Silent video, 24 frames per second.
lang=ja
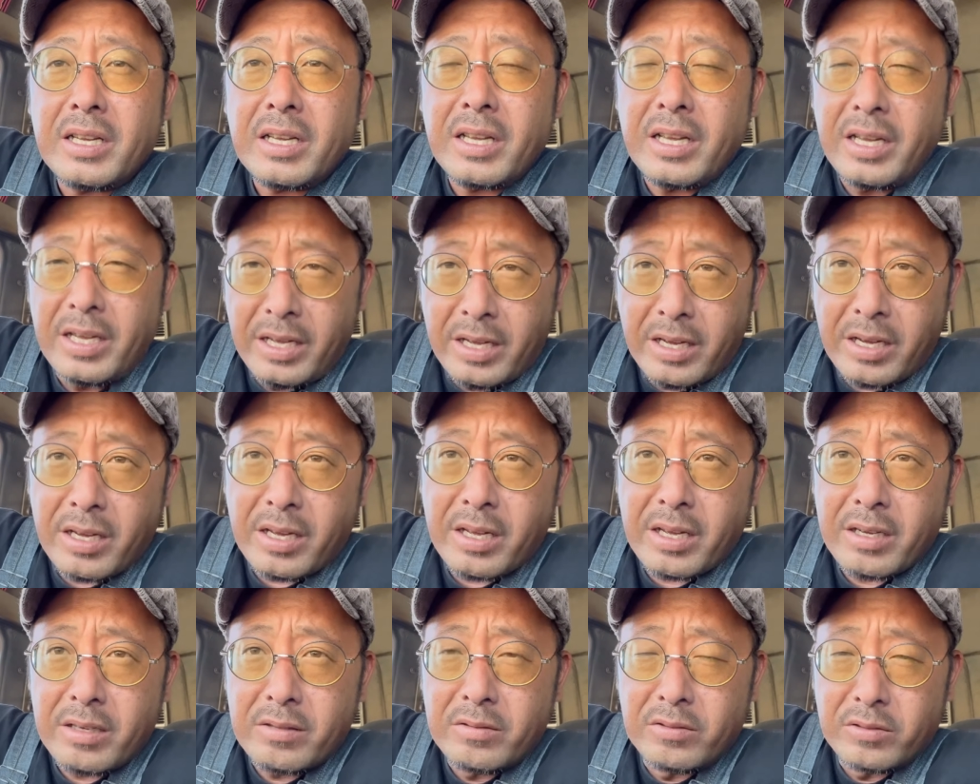ええ
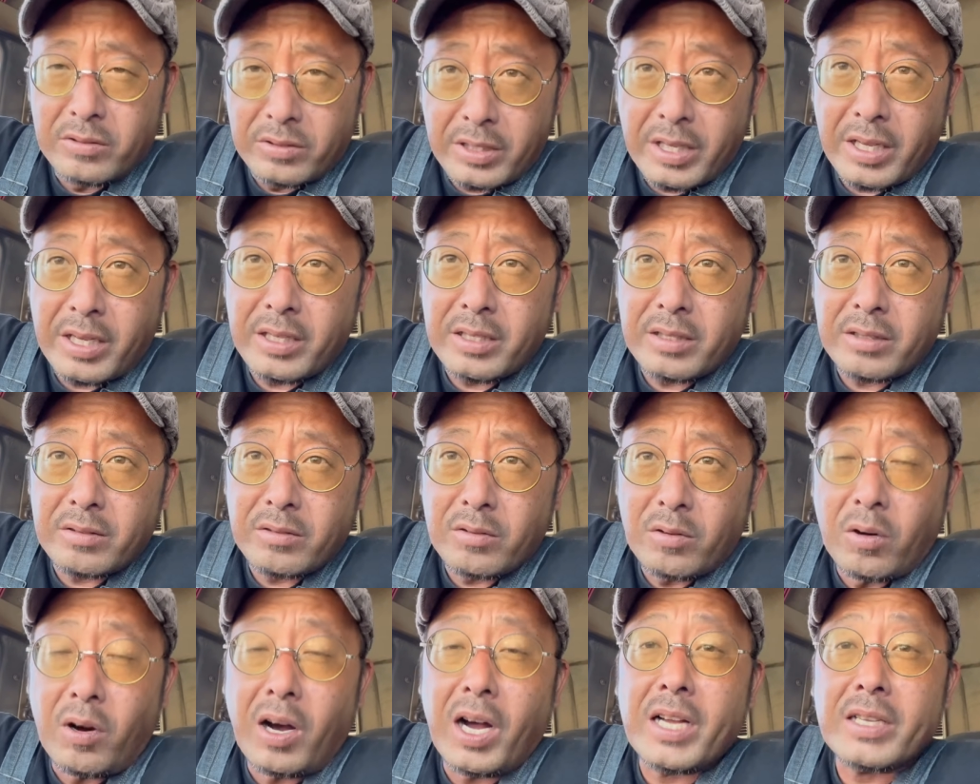運転
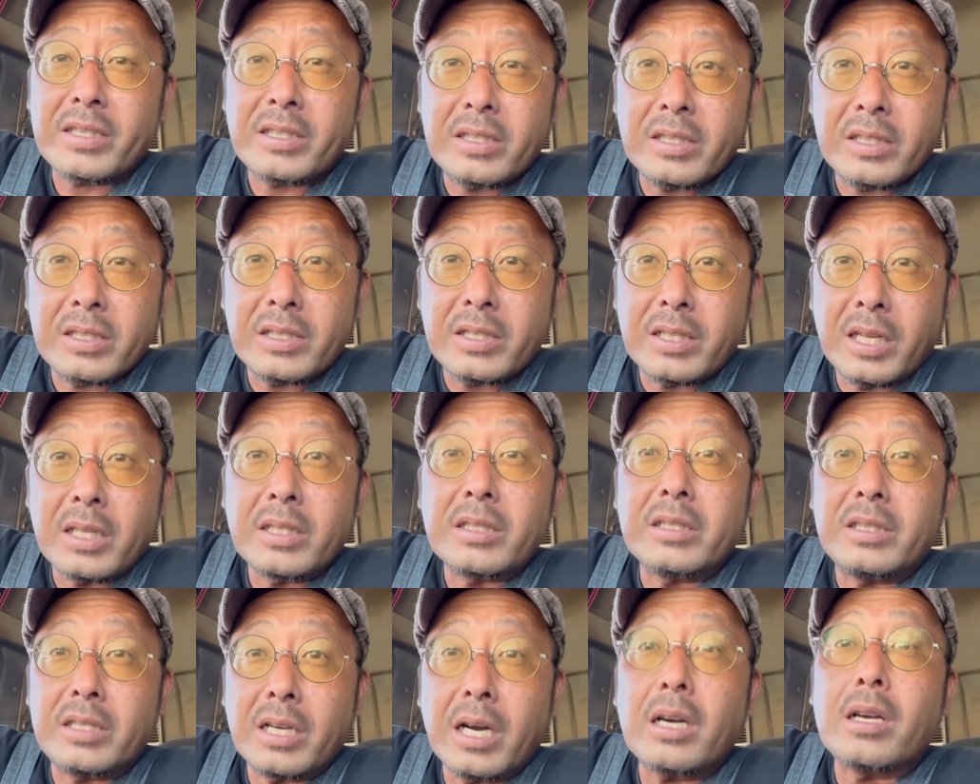を発信した
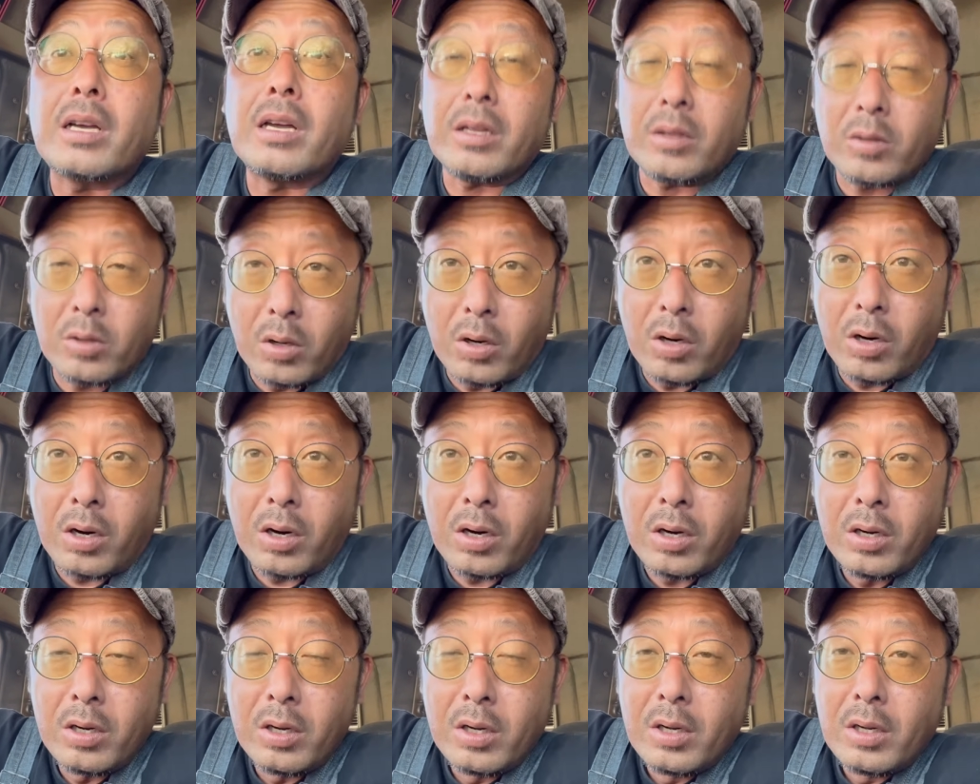んじゃけど、
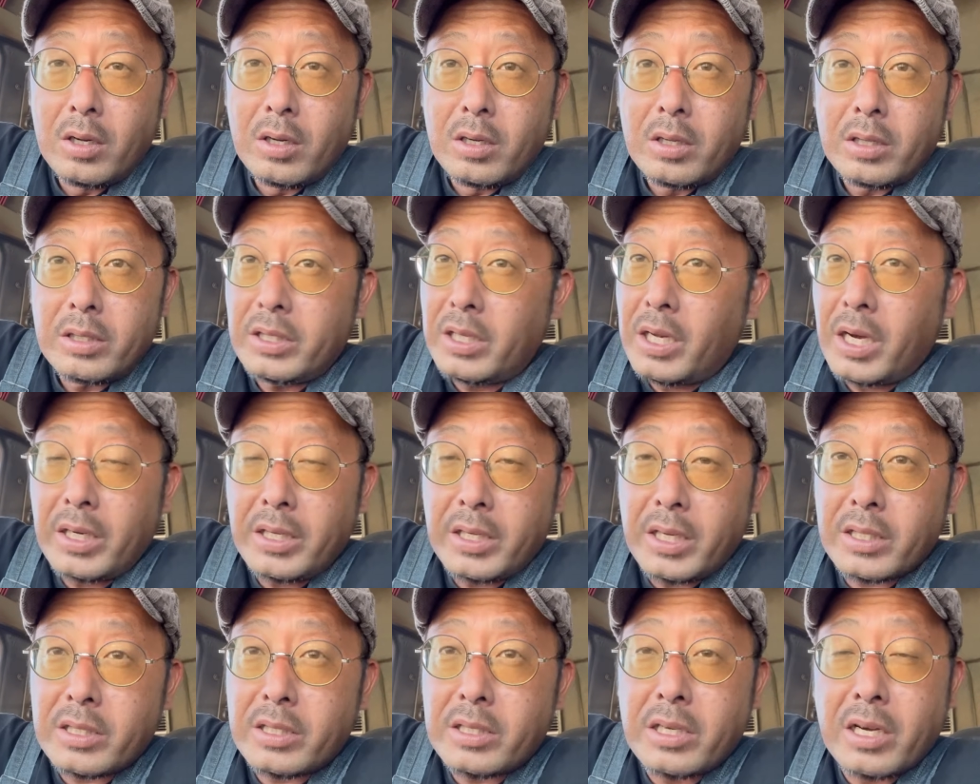いやい
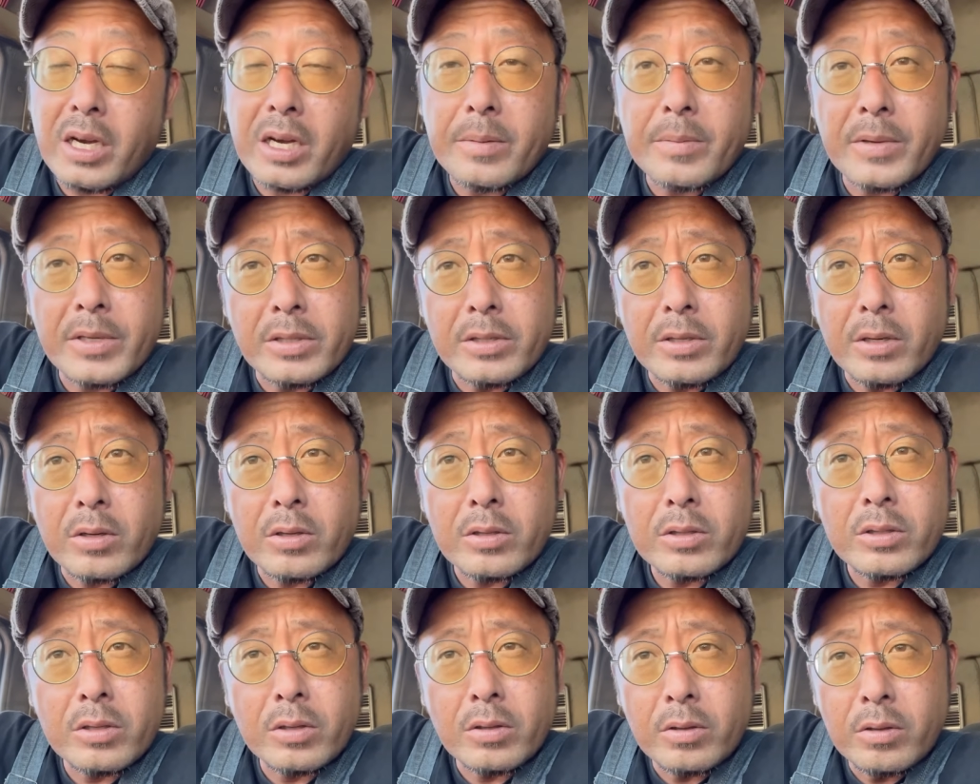や違いますよ。
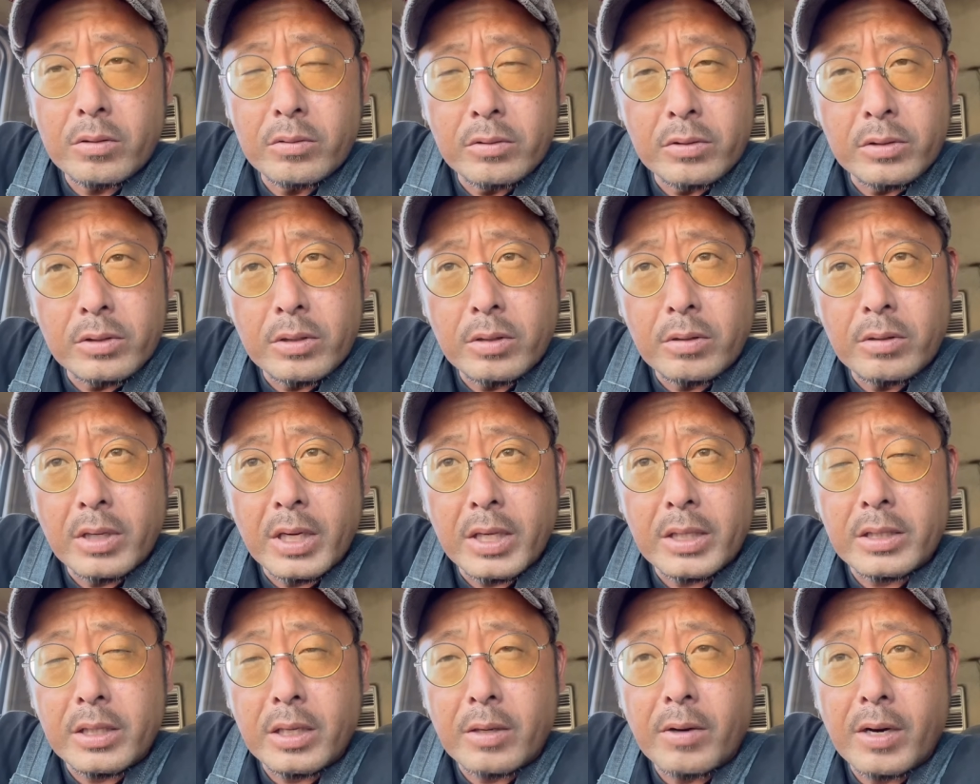その運送
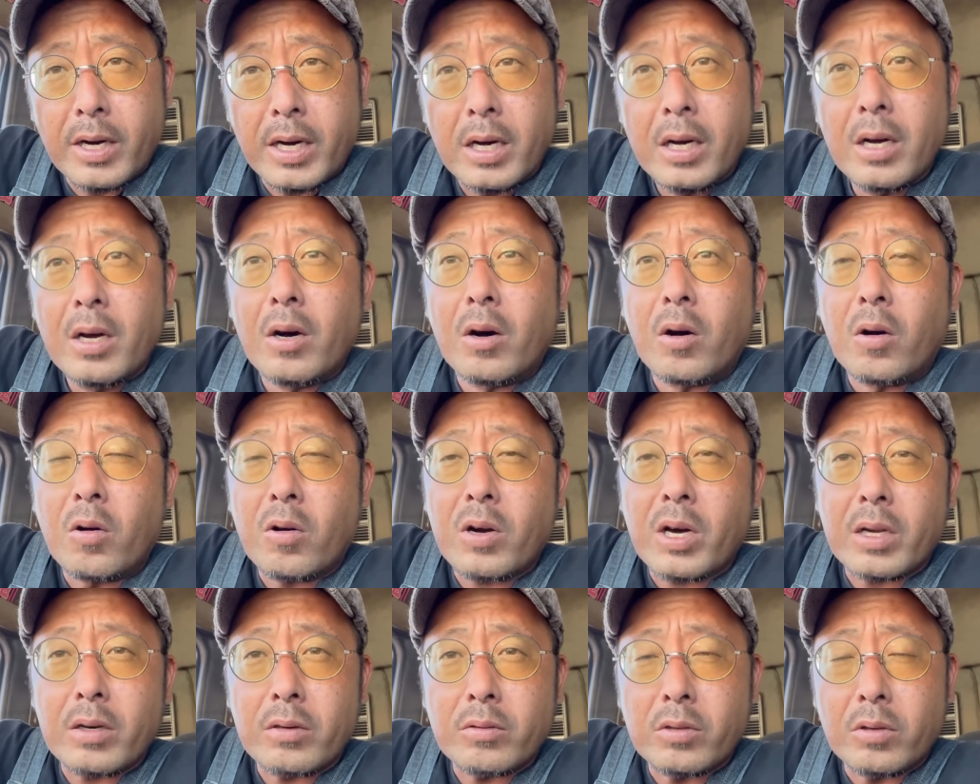会社は
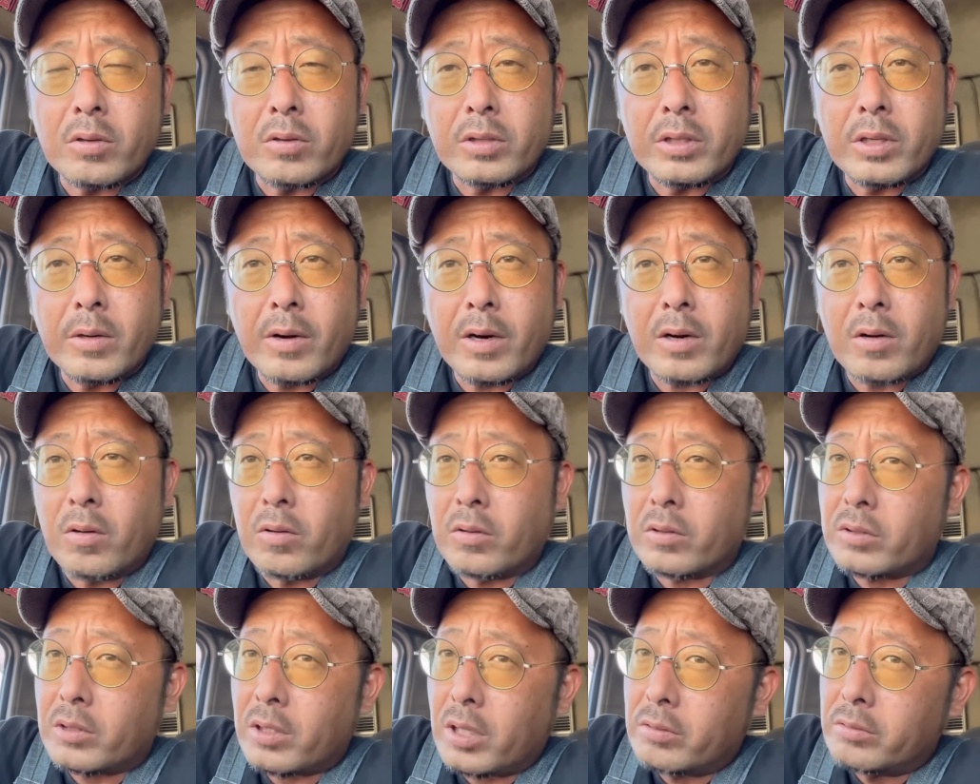他のとこではこ
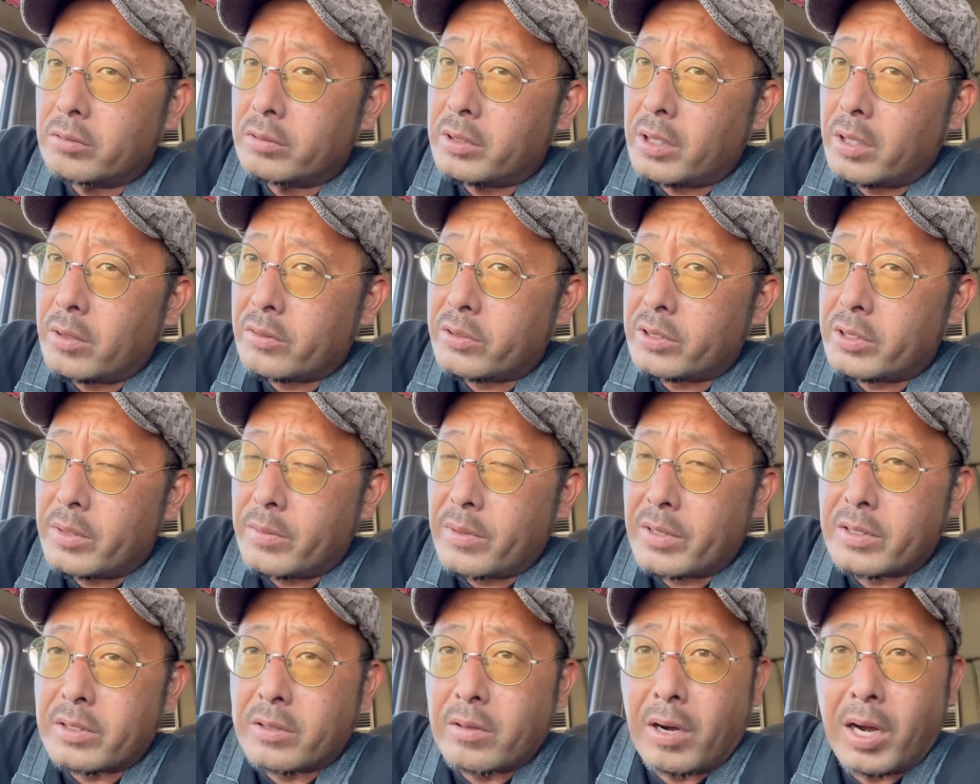んな運転をして
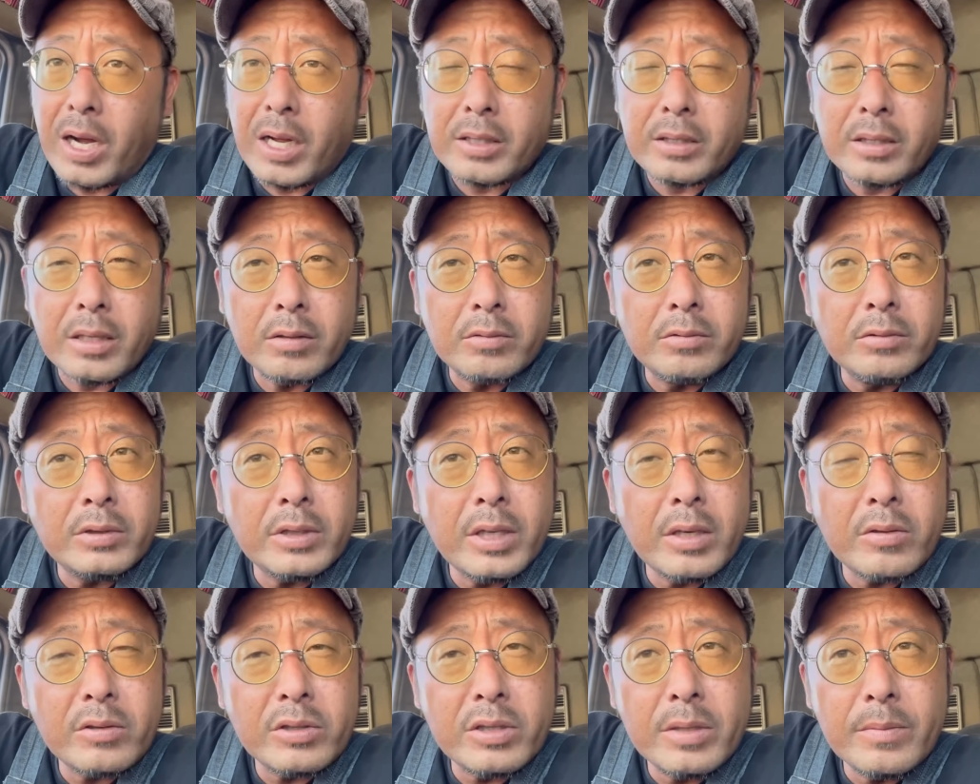ますよ。あんな運
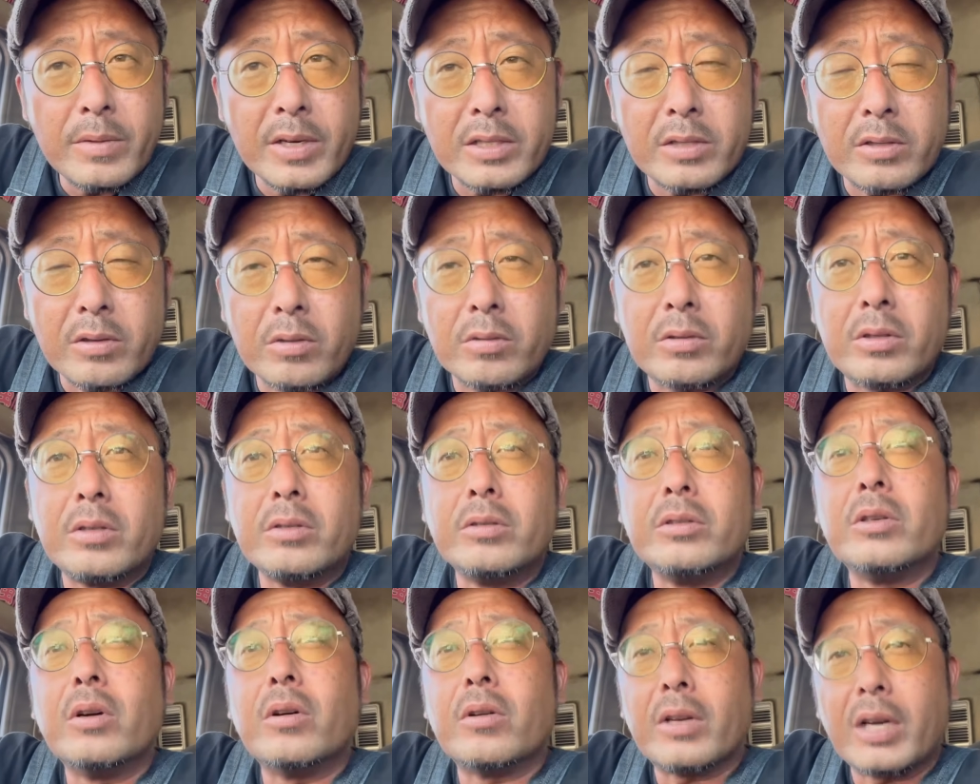転をしてますよって
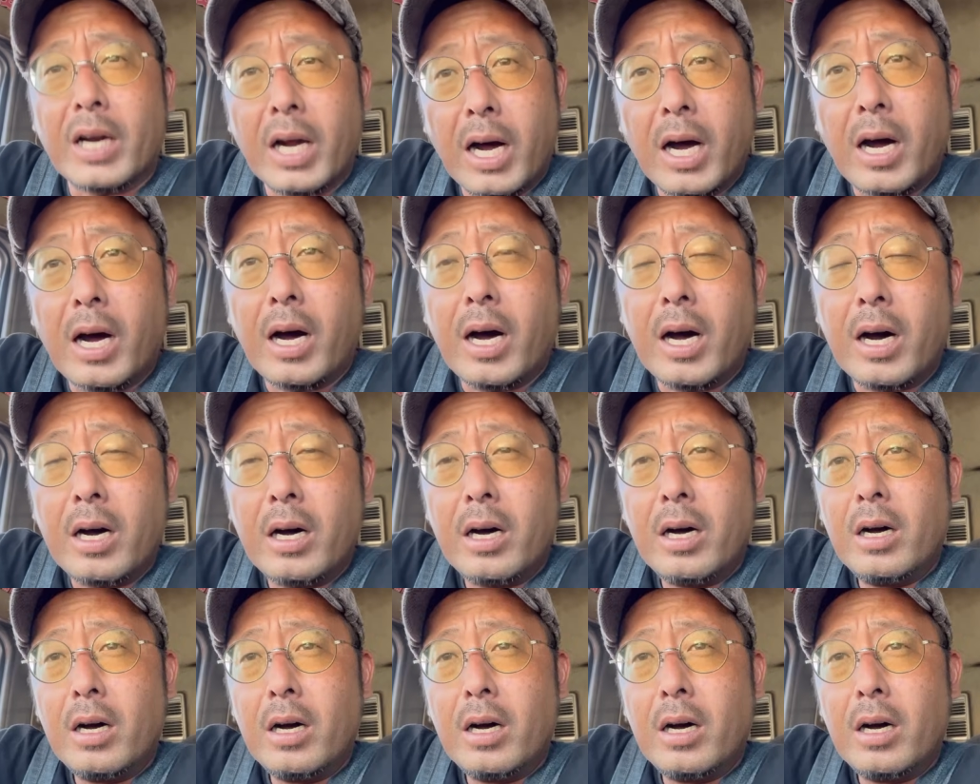いうような、